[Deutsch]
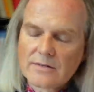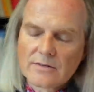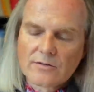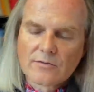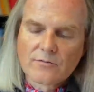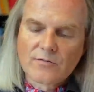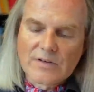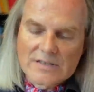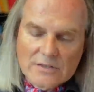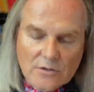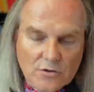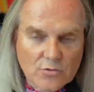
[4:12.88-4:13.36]

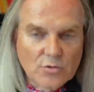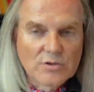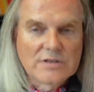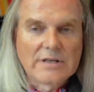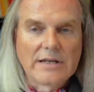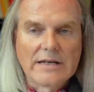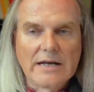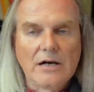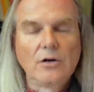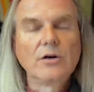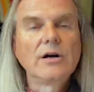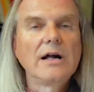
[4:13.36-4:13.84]
was natürlich
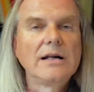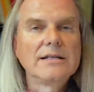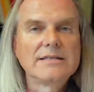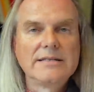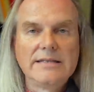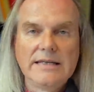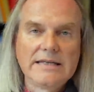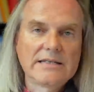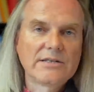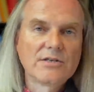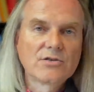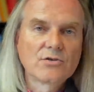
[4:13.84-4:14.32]
dann auch als
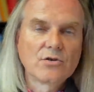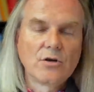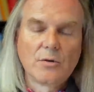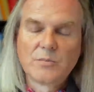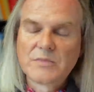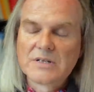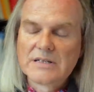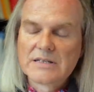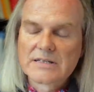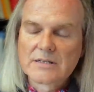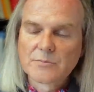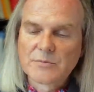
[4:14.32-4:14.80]
nächstes
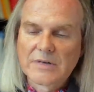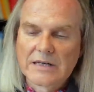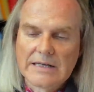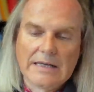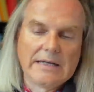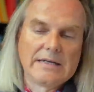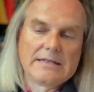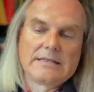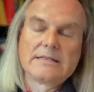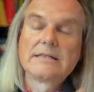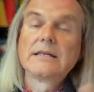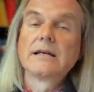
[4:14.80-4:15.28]
kommt, ist immer,
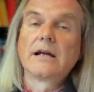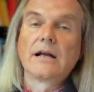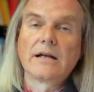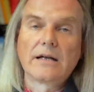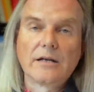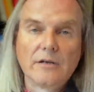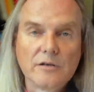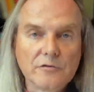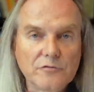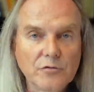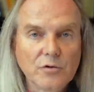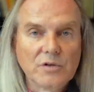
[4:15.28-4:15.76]
ja, das ist ja gar
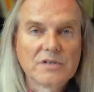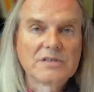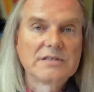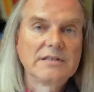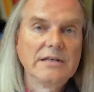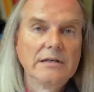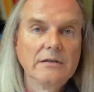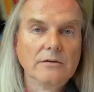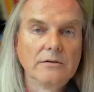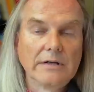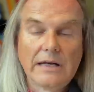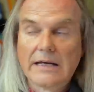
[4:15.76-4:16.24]
keine
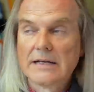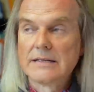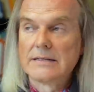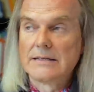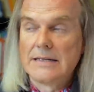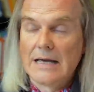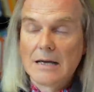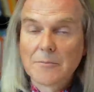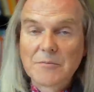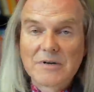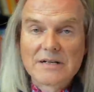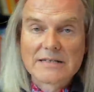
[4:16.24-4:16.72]
Volkszählung. also
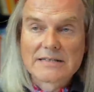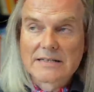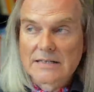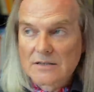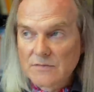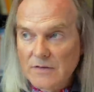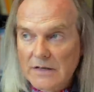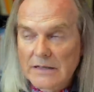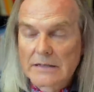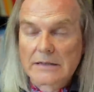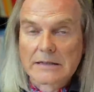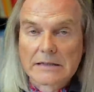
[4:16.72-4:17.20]
damals,
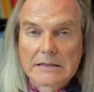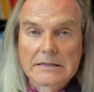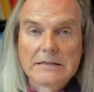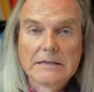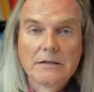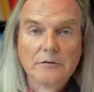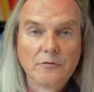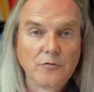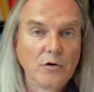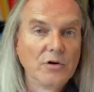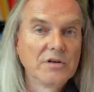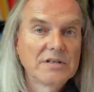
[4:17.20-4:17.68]
das war eine
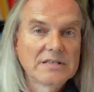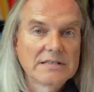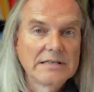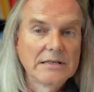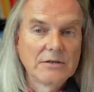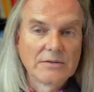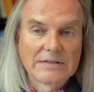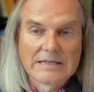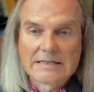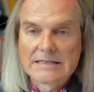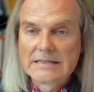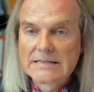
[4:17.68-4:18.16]
richtige
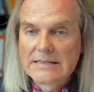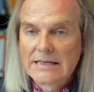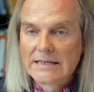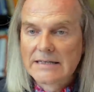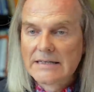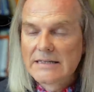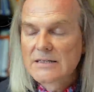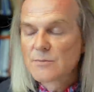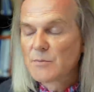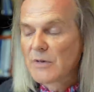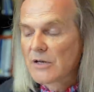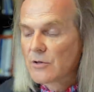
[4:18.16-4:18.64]
Volkszählung, das ist ja
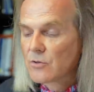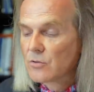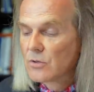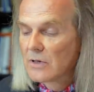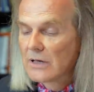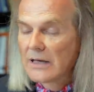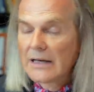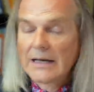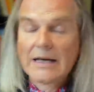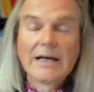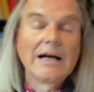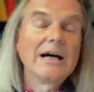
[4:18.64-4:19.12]
diesmal
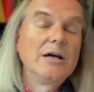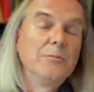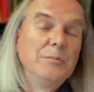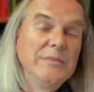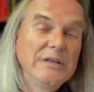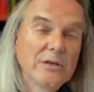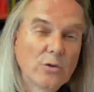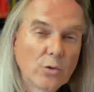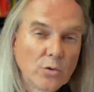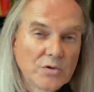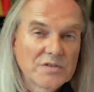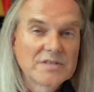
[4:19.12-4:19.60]
nur ein
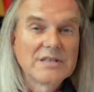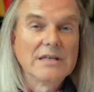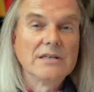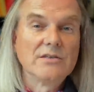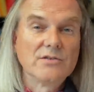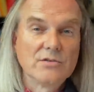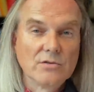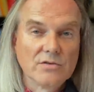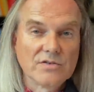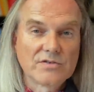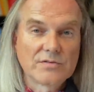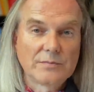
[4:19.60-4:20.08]

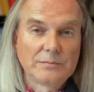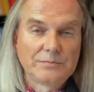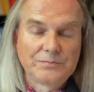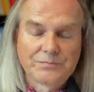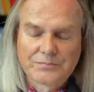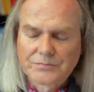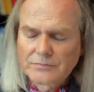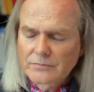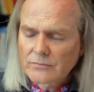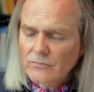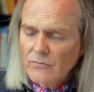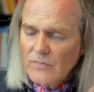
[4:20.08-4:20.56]
Mikrozensus.
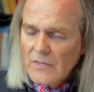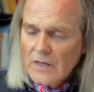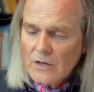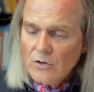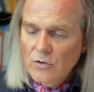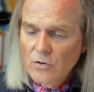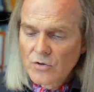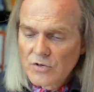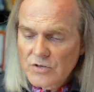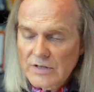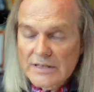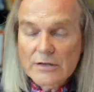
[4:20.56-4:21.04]

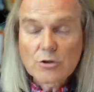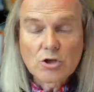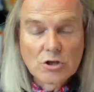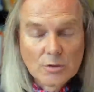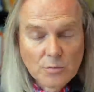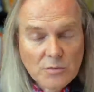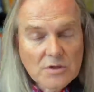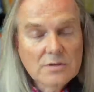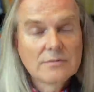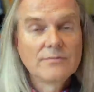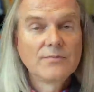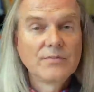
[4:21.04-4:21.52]
Und
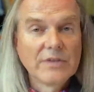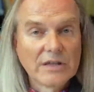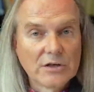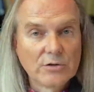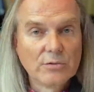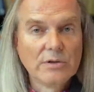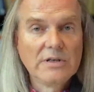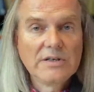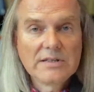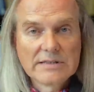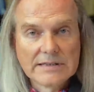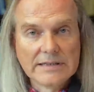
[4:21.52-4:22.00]
stimmt,
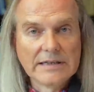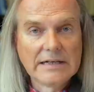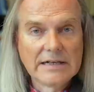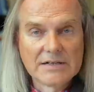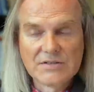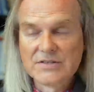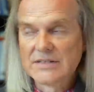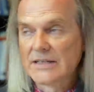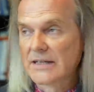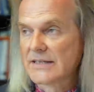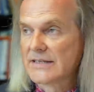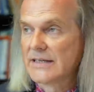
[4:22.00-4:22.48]
natürlich, ja.
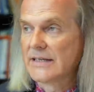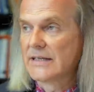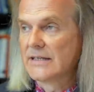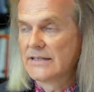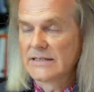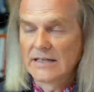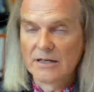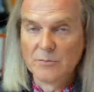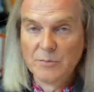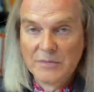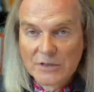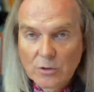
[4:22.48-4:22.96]
Also
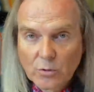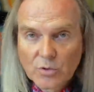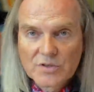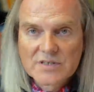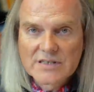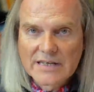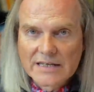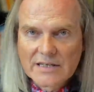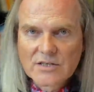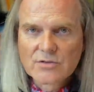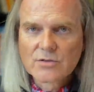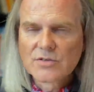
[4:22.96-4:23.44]
tatsächlich ein
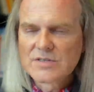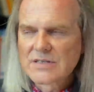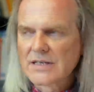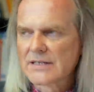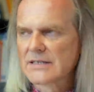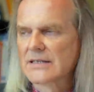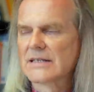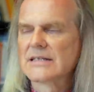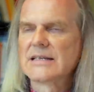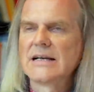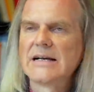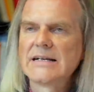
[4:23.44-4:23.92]
Mikrozensus.
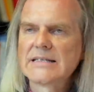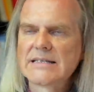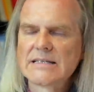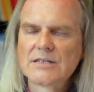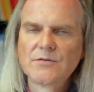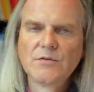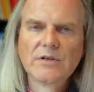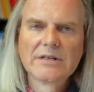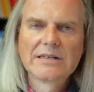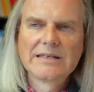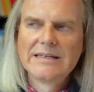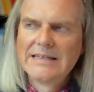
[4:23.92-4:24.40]
Also das heißt, es
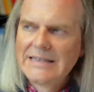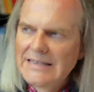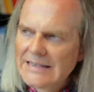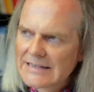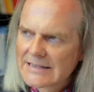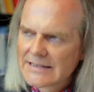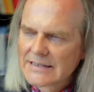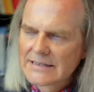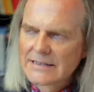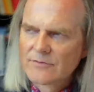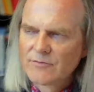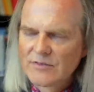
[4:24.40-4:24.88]
wird
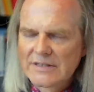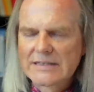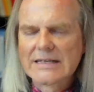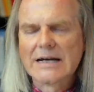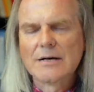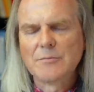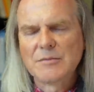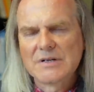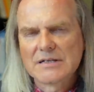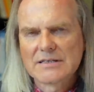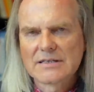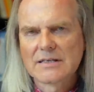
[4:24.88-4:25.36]
nicht wie
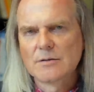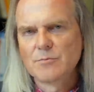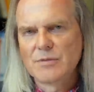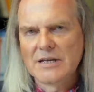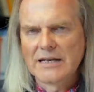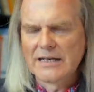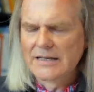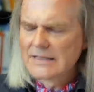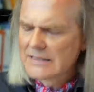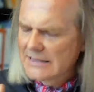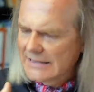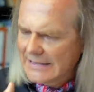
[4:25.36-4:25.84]
damals
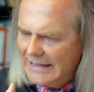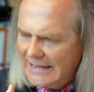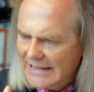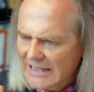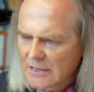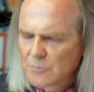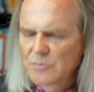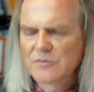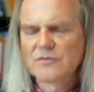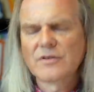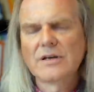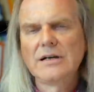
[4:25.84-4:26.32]
geplant
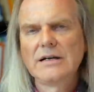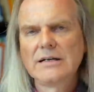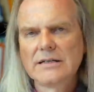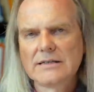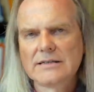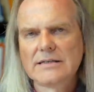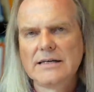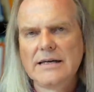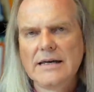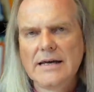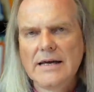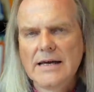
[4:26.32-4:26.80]
jeder
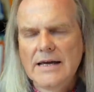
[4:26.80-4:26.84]
befragt,